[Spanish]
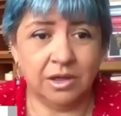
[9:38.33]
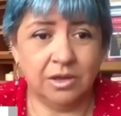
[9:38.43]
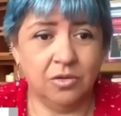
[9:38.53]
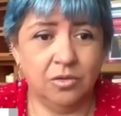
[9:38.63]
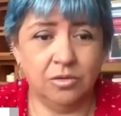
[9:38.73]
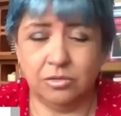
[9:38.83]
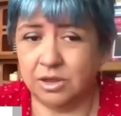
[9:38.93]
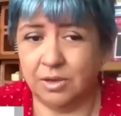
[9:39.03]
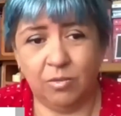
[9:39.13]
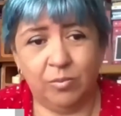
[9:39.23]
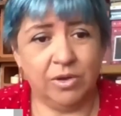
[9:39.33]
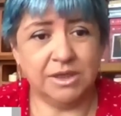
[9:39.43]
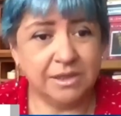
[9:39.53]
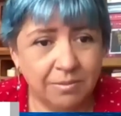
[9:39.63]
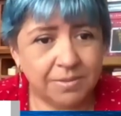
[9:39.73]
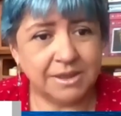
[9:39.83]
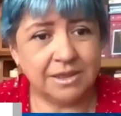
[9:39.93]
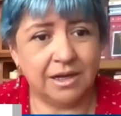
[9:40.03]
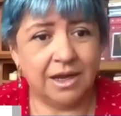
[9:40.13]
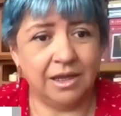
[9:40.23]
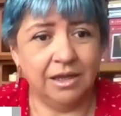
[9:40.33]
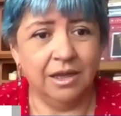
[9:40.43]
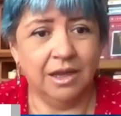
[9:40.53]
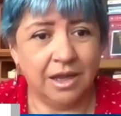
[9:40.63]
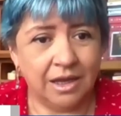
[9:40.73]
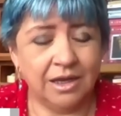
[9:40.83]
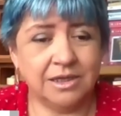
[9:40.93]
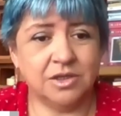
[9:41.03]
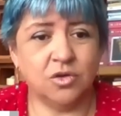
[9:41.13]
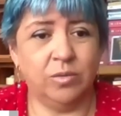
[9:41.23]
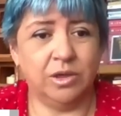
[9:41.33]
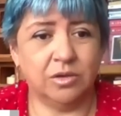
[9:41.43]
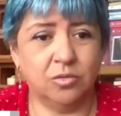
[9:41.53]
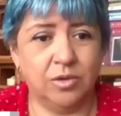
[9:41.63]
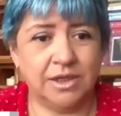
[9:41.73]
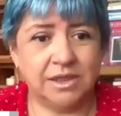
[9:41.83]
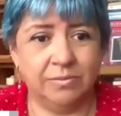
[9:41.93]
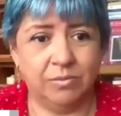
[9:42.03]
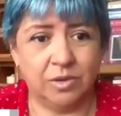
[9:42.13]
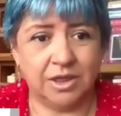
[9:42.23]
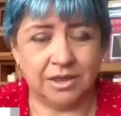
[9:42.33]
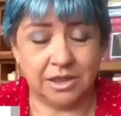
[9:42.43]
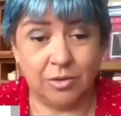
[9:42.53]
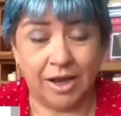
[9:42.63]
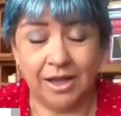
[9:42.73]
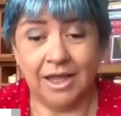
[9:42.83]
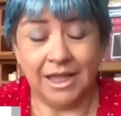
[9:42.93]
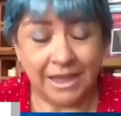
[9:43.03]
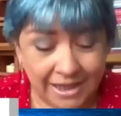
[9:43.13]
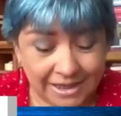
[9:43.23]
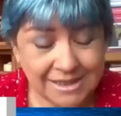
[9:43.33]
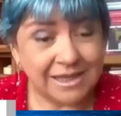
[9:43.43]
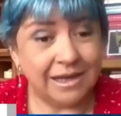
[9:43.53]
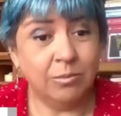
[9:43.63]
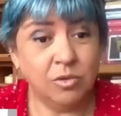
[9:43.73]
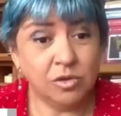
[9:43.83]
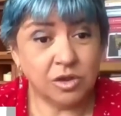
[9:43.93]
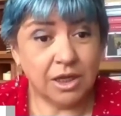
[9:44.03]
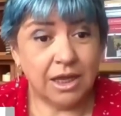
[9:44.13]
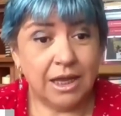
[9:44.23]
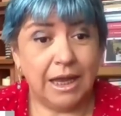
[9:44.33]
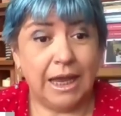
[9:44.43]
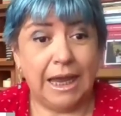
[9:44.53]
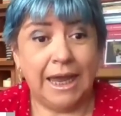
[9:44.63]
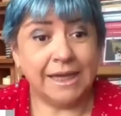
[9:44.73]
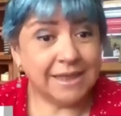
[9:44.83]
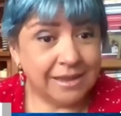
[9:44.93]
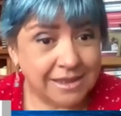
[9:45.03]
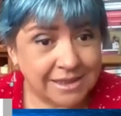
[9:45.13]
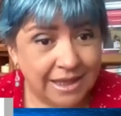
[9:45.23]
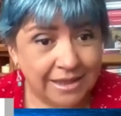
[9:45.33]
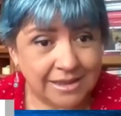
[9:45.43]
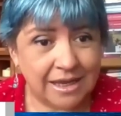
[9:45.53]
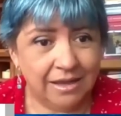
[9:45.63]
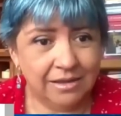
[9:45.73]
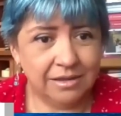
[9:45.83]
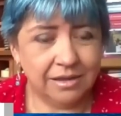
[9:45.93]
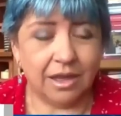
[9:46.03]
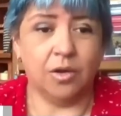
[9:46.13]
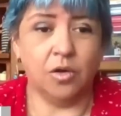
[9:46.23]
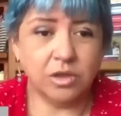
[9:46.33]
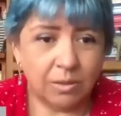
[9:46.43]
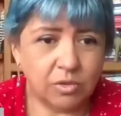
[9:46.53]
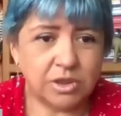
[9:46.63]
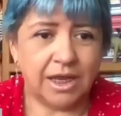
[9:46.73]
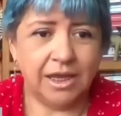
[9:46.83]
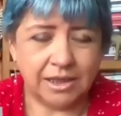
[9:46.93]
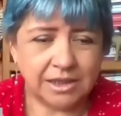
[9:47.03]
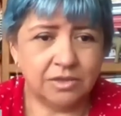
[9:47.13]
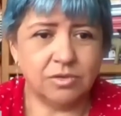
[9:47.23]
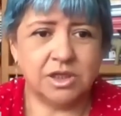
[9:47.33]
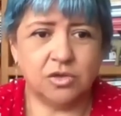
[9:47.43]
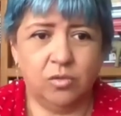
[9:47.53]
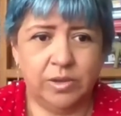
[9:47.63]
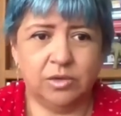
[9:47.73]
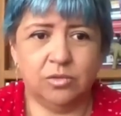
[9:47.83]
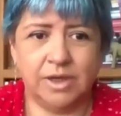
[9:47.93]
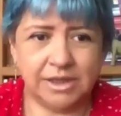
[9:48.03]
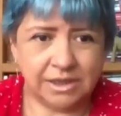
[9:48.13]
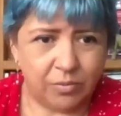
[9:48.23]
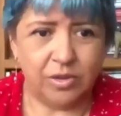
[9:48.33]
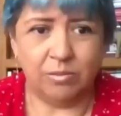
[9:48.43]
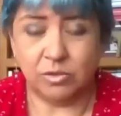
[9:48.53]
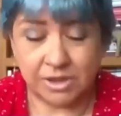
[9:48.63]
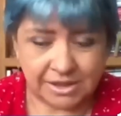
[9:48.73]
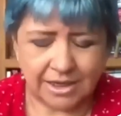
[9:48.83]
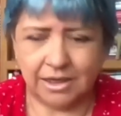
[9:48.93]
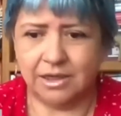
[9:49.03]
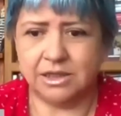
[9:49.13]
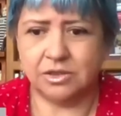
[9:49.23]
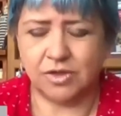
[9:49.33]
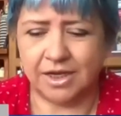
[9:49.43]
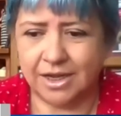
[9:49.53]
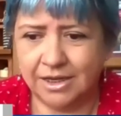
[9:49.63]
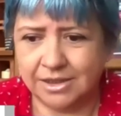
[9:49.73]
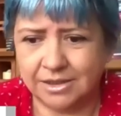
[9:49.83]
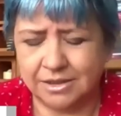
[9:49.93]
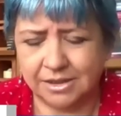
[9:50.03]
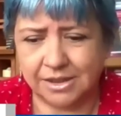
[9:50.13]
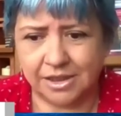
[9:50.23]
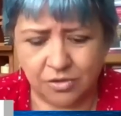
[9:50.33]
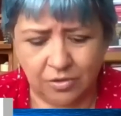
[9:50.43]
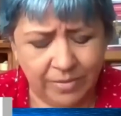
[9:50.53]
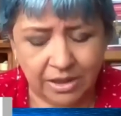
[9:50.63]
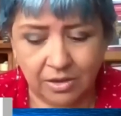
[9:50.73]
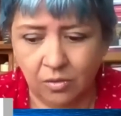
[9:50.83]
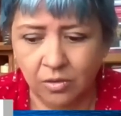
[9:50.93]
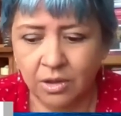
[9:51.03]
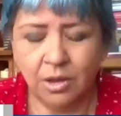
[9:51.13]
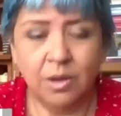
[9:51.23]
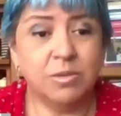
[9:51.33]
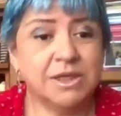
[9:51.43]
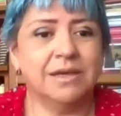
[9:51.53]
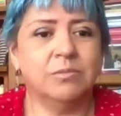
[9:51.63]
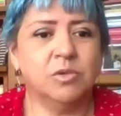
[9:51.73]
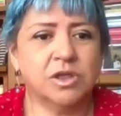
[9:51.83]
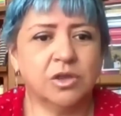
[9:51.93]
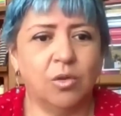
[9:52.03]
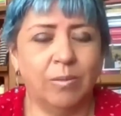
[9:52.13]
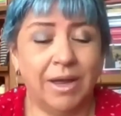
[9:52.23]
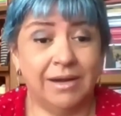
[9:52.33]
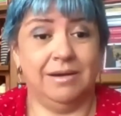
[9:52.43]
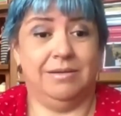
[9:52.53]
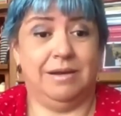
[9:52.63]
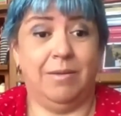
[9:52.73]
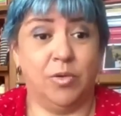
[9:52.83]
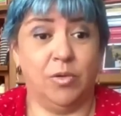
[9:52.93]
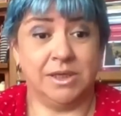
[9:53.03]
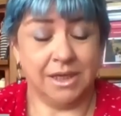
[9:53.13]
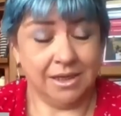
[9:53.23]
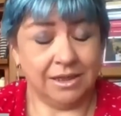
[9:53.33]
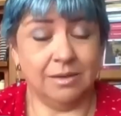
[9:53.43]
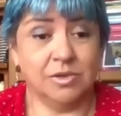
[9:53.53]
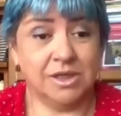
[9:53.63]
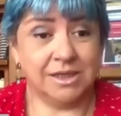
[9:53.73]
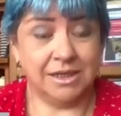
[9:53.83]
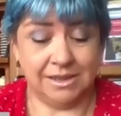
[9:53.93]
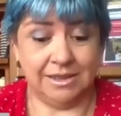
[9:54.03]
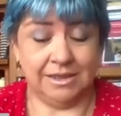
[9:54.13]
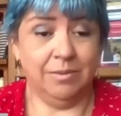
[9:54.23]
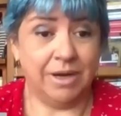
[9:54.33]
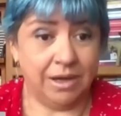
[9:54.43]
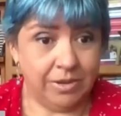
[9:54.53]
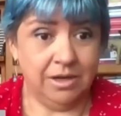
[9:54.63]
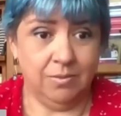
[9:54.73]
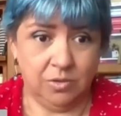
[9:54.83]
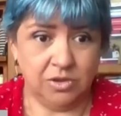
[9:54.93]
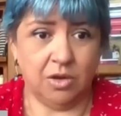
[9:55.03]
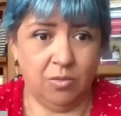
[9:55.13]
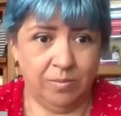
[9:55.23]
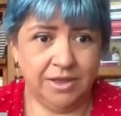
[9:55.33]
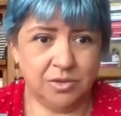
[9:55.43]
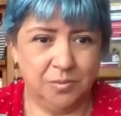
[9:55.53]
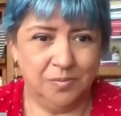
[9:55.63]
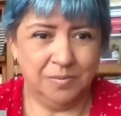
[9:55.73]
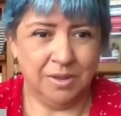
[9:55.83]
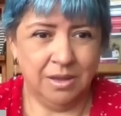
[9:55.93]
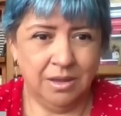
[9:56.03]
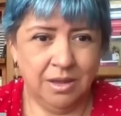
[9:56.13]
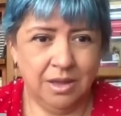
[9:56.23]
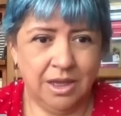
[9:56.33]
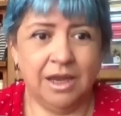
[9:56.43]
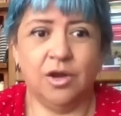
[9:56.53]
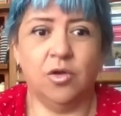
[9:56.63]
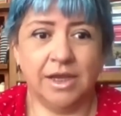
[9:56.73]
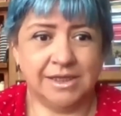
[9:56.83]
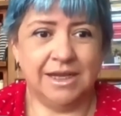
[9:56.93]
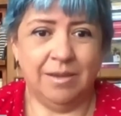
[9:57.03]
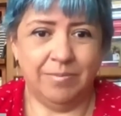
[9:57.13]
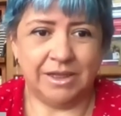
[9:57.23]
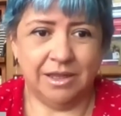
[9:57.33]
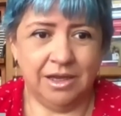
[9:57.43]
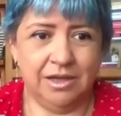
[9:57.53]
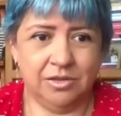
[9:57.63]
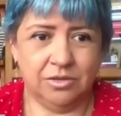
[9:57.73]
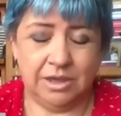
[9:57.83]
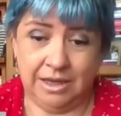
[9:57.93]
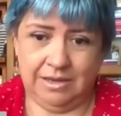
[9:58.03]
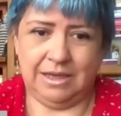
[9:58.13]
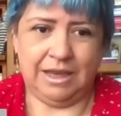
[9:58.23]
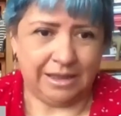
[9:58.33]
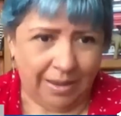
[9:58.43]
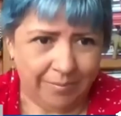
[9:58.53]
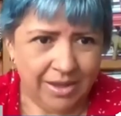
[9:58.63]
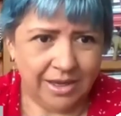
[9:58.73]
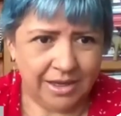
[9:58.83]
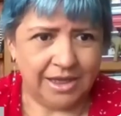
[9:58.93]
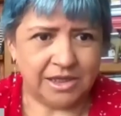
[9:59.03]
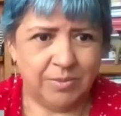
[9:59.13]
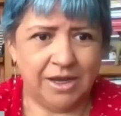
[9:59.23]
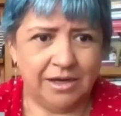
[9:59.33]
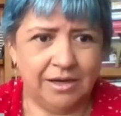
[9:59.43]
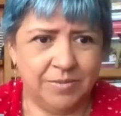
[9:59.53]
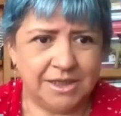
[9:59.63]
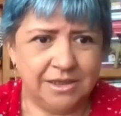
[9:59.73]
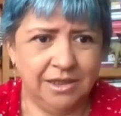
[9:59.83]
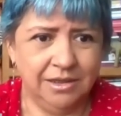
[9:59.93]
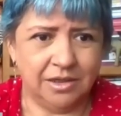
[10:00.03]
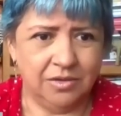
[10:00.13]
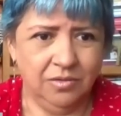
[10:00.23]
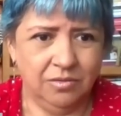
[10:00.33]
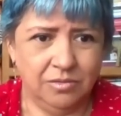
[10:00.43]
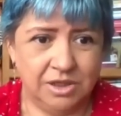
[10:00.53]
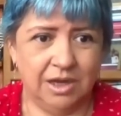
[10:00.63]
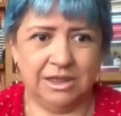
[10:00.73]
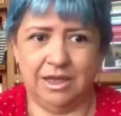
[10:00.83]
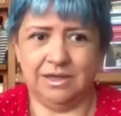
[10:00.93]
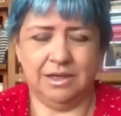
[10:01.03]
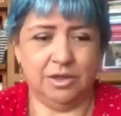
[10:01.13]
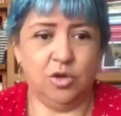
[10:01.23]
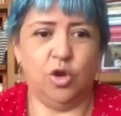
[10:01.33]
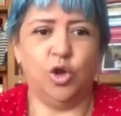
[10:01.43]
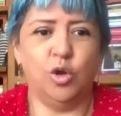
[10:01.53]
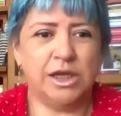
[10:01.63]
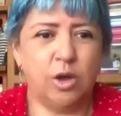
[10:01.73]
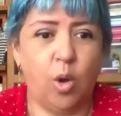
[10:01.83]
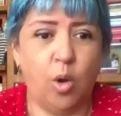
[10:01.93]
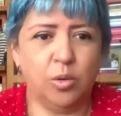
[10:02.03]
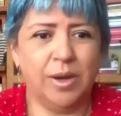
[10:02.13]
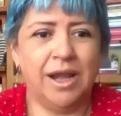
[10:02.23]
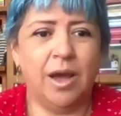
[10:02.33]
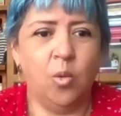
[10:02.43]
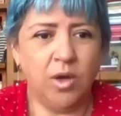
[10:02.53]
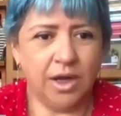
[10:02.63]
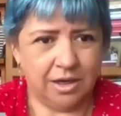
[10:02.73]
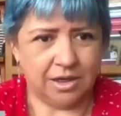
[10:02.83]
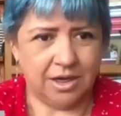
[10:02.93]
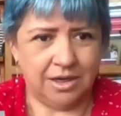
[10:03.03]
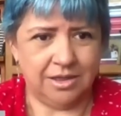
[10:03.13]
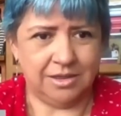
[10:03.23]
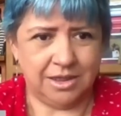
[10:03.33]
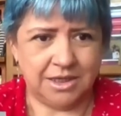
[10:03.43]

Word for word: que yo los amo porque siempre están ahí en esas coberturas importantes. Ahora, quienes tenemos esta distancia, no estamos ahí haciendo esas coberturas que podemos estar en estos análisis desde la Ciudad de México, pues tenemos que tomar, aprovechar que tenemos esa distancia para ver el bosque completo. Y creo que esa es la parte que, también quería explicar el presidente, ¿no? O sea, no, es no es la única realidad